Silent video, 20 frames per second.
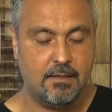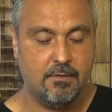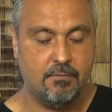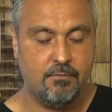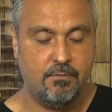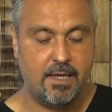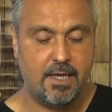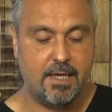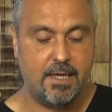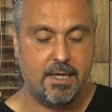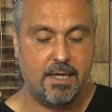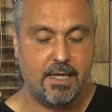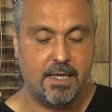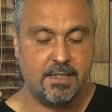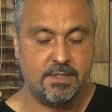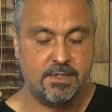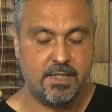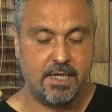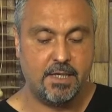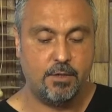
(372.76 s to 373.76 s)
ve
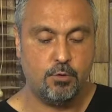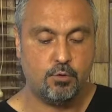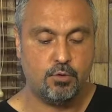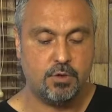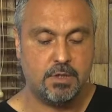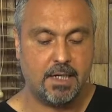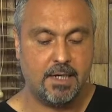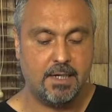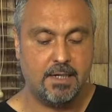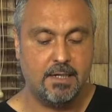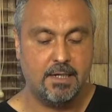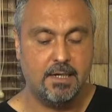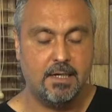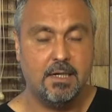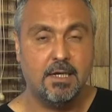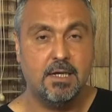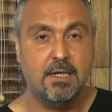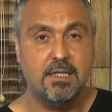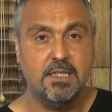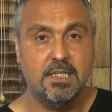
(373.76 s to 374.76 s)
Esenyurt'ta
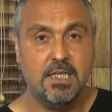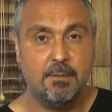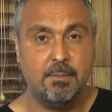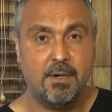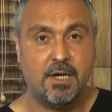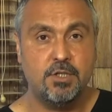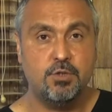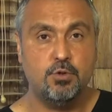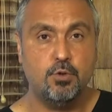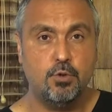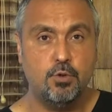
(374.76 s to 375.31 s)
yabancı